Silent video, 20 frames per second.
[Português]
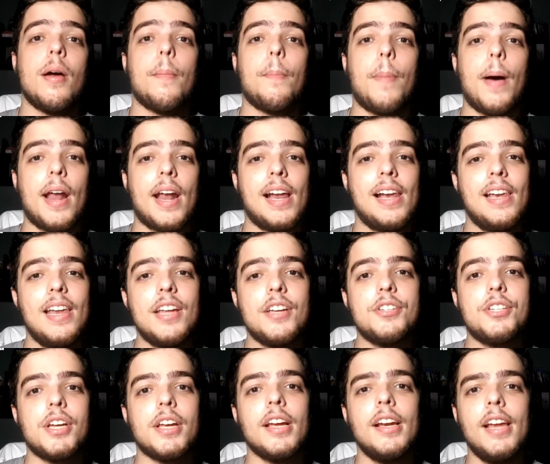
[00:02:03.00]
para Li
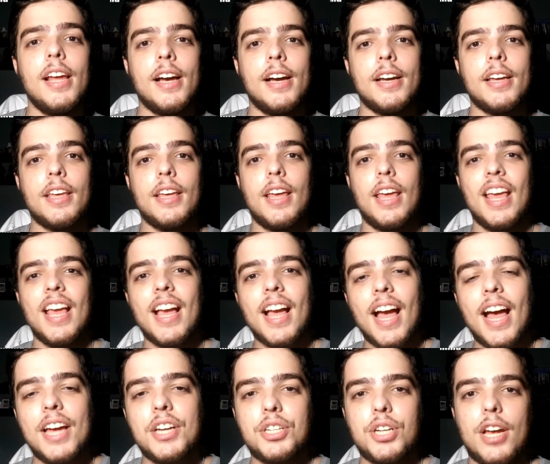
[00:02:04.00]
Jigliang
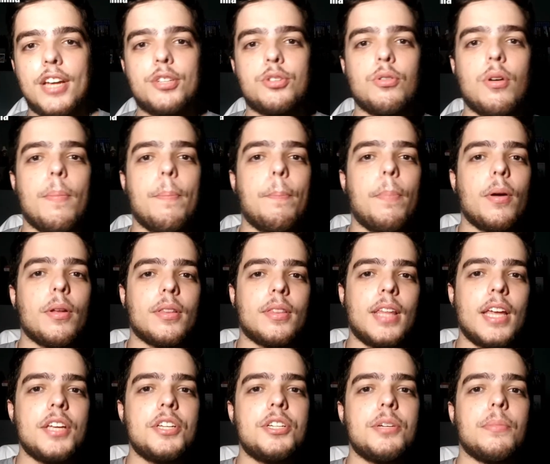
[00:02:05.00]
encaixar sua
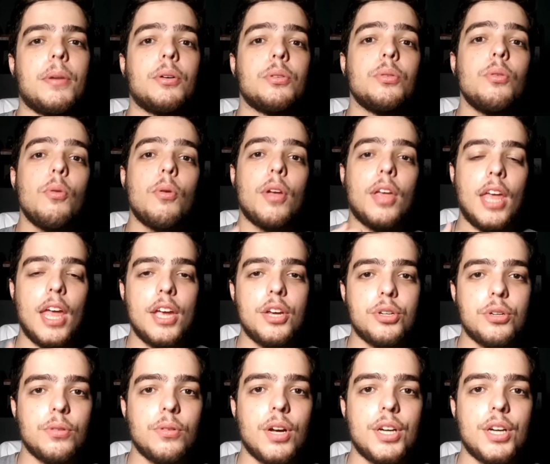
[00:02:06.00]
potente mão no queixo do